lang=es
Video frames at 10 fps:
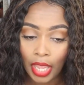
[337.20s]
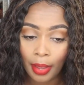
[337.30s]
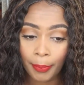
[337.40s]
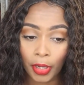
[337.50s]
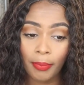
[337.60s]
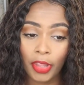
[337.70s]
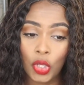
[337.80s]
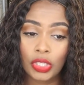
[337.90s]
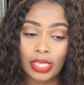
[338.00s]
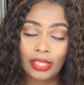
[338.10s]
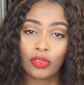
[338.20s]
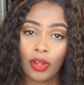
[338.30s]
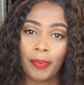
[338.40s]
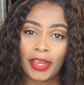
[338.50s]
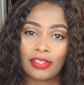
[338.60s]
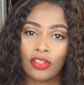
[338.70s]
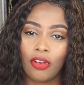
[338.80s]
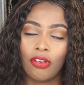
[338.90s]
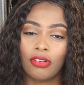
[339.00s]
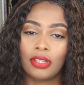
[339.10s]
Pero él me dijo, sí, es una
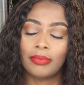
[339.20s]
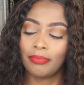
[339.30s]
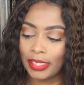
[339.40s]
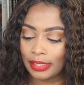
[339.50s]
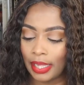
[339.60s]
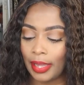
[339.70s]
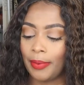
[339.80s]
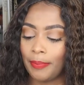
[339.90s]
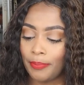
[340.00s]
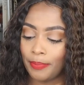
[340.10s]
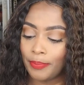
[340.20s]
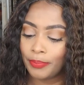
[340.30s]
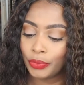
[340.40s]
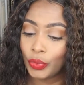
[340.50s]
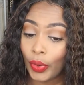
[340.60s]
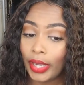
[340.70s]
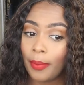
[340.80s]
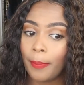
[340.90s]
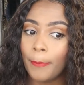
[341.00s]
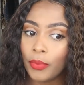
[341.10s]
operación, eh, duele
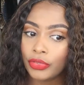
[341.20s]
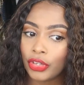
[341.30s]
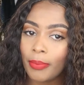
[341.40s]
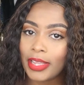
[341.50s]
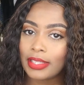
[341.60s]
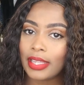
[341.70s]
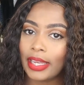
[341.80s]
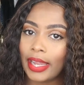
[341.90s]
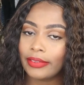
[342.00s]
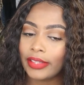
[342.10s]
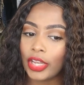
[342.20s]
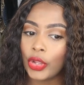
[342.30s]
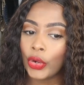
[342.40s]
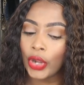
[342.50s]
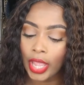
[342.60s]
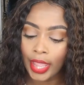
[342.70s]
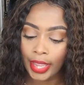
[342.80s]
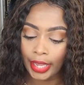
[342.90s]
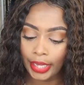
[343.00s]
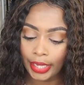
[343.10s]
mucho más que la anterior
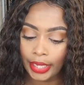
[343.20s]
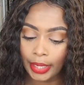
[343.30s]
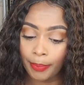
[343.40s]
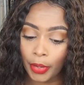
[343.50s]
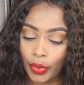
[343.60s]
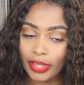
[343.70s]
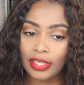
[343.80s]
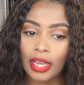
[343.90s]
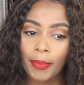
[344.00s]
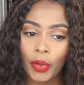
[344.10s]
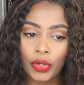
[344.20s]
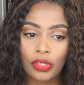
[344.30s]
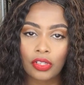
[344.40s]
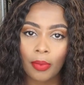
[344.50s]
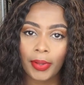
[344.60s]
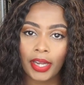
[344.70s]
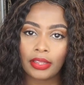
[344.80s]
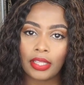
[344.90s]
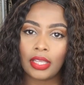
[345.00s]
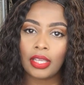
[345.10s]
y pero esa es la mejor opción para
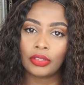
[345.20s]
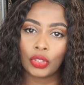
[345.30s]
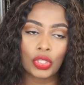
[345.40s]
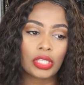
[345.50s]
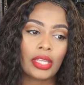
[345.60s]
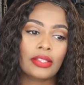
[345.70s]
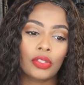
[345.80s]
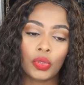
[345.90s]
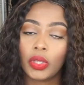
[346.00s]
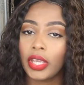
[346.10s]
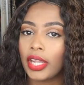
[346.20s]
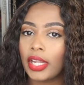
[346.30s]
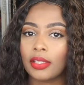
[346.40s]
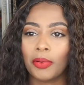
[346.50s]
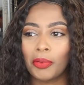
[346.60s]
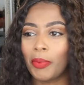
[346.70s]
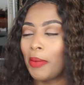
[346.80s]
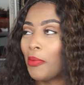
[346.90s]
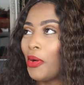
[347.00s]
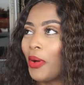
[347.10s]
ti, entonces si tú quieres te
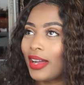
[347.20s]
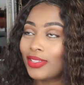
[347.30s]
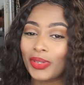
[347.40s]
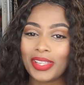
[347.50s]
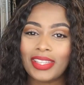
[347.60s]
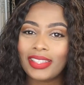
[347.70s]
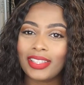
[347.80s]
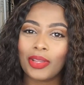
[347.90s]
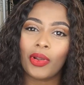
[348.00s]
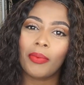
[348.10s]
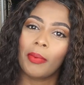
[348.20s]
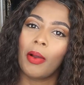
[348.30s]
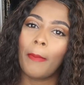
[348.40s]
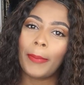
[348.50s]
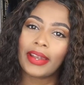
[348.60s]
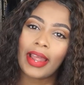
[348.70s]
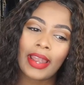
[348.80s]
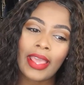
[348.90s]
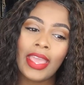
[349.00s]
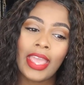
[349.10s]
volvemos, a hacer una cita y te volvemos a
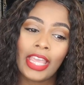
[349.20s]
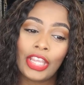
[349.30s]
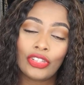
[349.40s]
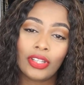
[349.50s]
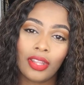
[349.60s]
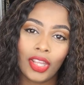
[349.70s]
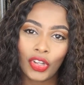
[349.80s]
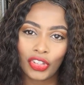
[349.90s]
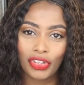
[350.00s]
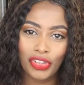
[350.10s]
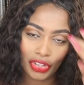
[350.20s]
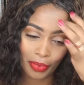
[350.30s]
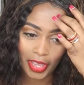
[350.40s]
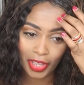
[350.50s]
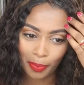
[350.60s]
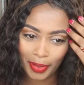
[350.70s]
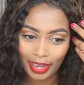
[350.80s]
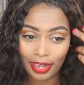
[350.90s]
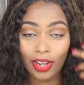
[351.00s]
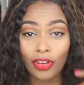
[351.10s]
operar. Y yo le dije, no, no, no, yo no me quiero
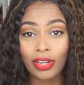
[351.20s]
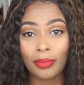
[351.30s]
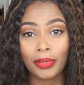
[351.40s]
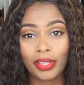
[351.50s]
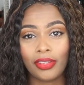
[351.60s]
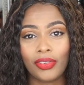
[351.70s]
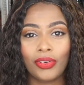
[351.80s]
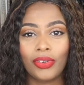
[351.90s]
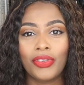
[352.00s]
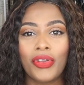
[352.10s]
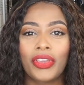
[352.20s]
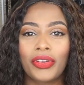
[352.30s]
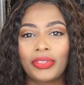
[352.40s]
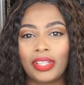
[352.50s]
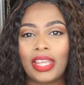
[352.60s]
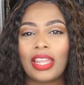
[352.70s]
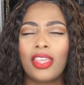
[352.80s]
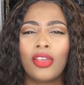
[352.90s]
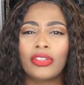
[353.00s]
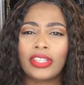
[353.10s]
operar ahora porque yo, yo quiero tener
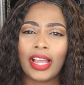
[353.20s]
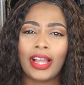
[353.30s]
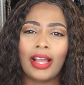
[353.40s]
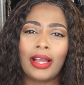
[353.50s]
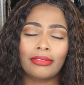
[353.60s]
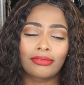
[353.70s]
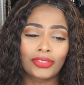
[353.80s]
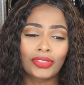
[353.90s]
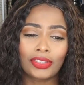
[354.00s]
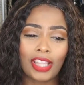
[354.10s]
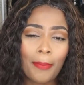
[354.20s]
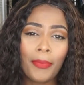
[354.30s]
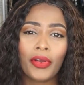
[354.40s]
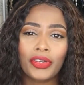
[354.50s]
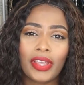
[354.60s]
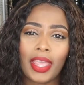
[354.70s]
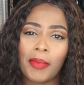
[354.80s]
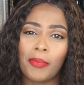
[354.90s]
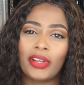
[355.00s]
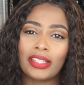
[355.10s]
hijos, ya tampoco no es que
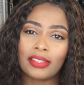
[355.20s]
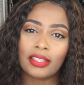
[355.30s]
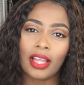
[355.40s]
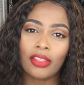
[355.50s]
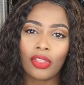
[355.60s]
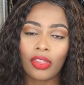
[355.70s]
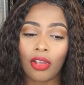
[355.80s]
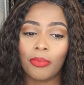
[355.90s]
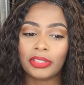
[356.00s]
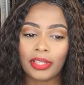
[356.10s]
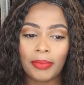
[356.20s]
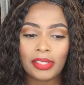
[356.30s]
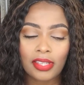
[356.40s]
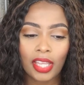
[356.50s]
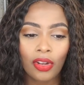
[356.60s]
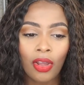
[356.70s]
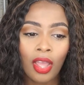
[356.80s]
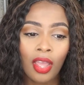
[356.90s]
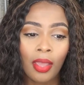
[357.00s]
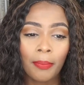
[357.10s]
me moleste tanto de cómo está mi seno,
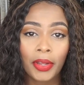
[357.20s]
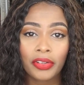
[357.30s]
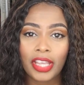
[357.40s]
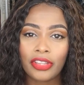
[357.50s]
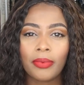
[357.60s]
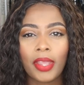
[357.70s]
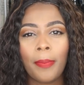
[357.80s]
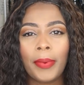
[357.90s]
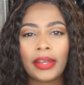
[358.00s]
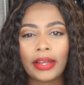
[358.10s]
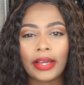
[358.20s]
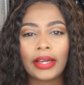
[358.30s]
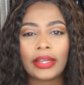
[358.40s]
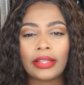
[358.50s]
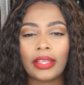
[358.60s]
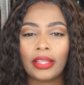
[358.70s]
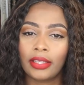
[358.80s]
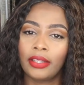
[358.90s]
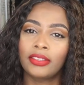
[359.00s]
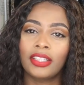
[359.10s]
pero ya yo voy a esperar
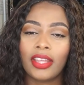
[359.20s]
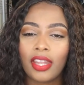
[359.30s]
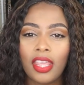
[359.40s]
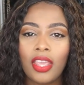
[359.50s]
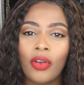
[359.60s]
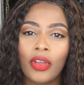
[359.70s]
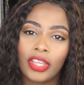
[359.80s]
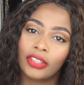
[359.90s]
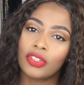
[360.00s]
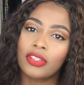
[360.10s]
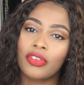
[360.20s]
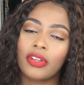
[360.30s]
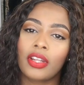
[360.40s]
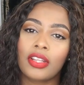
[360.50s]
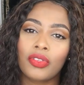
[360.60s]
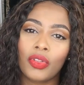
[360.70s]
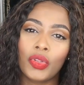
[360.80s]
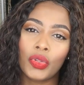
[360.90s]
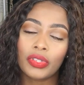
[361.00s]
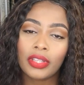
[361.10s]
eh, tener hijos y entonces yo regreso
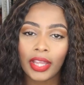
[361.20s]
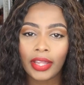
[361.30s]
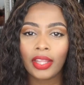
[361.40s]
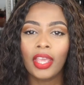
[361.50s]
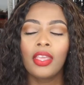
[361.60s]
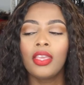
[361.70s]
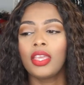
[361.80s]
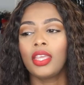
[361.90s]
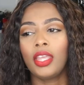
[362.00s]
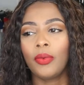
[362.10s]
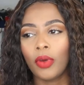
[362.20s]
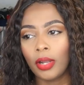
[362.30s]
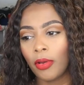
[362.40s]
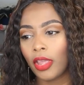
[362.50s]
donde usted y vuelvo